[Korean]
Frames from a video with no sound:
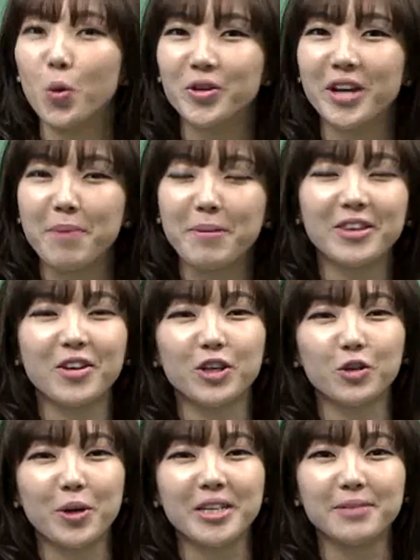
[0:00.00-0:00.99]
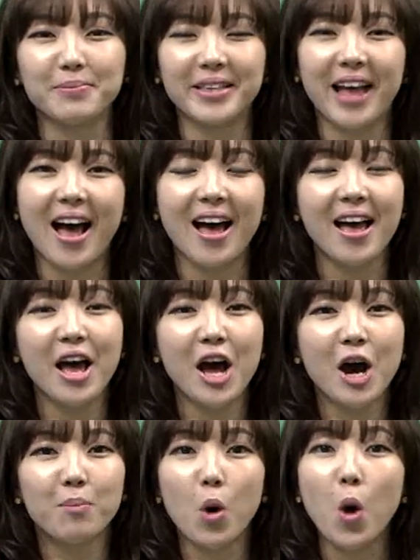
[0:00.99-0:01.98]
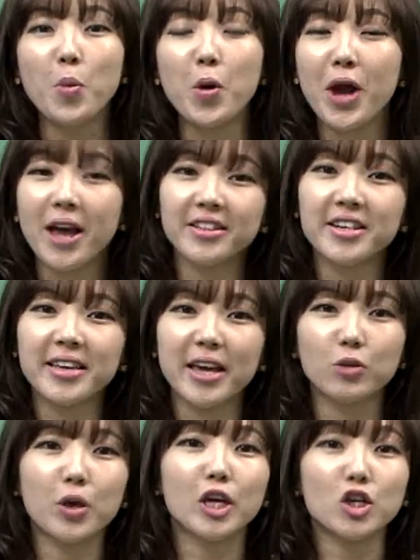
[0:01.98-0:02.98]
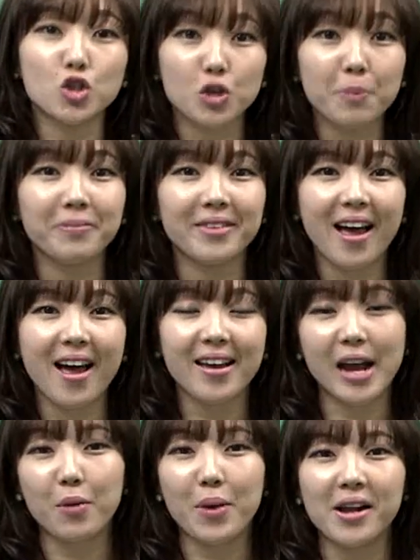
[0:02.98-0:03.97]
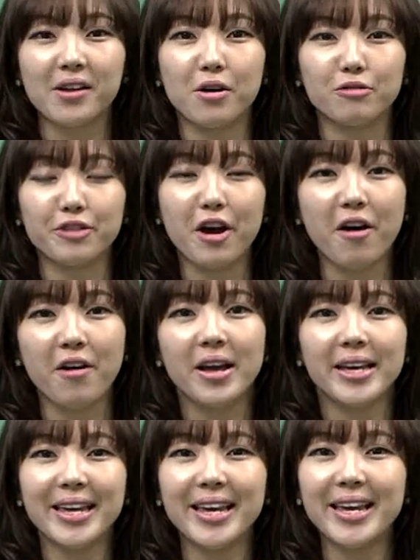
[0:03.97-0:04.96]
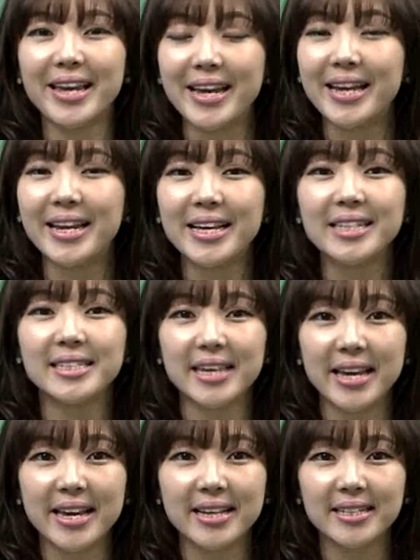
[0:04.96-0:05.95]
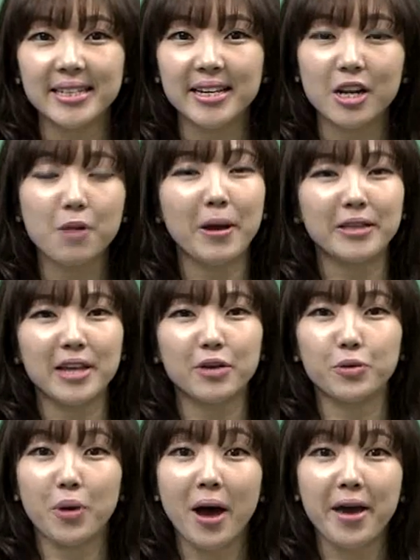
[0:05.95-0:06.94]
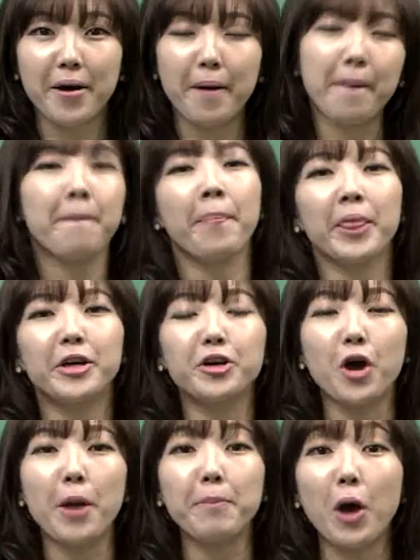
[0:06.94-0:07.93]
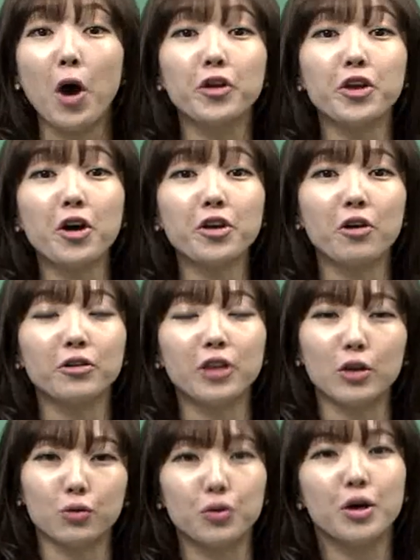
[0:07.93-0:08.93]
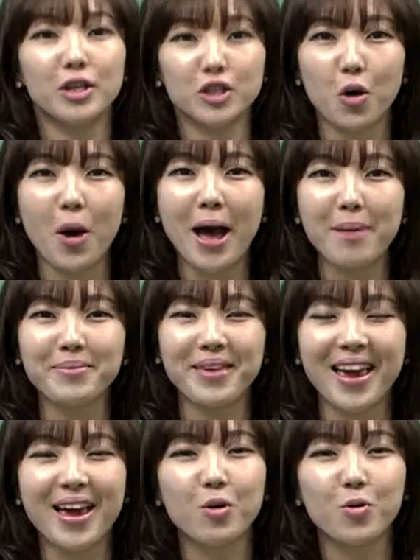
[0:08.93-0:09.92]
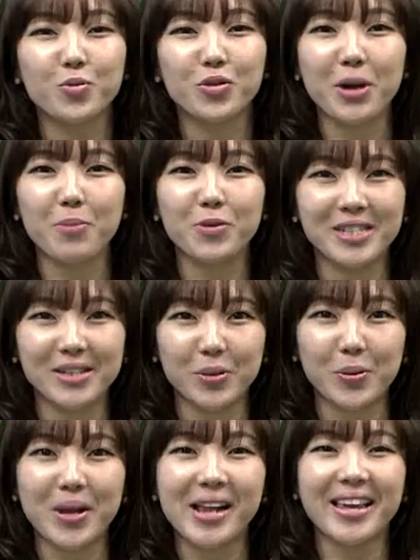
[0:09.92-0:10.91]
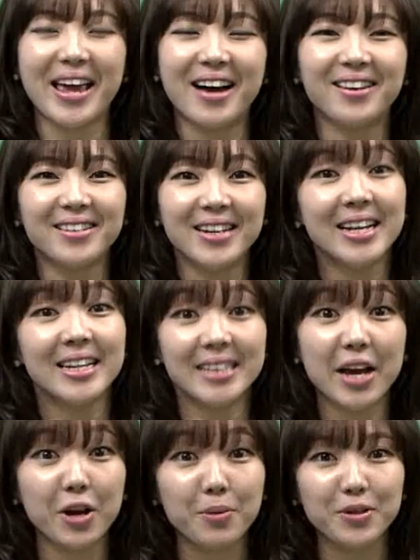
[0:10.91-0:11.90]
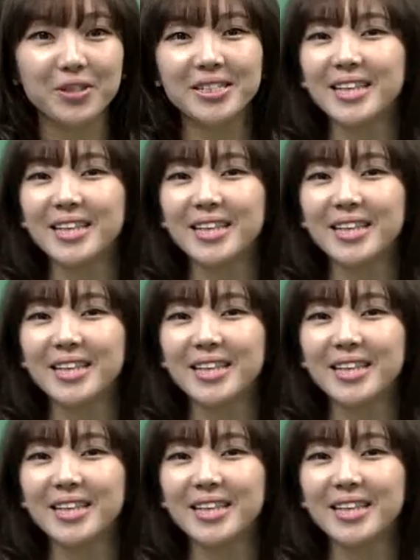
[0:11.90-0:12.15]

오늘의 패턴이 되겠습니다. 뭐뭘 하는 게 되게 쉽다라고 할 거고요. 이 It is easy를 바탕으로 하여 그거의 변형 형태도 저와 함께 공부를 해보시도록 할게요. 자, 여러분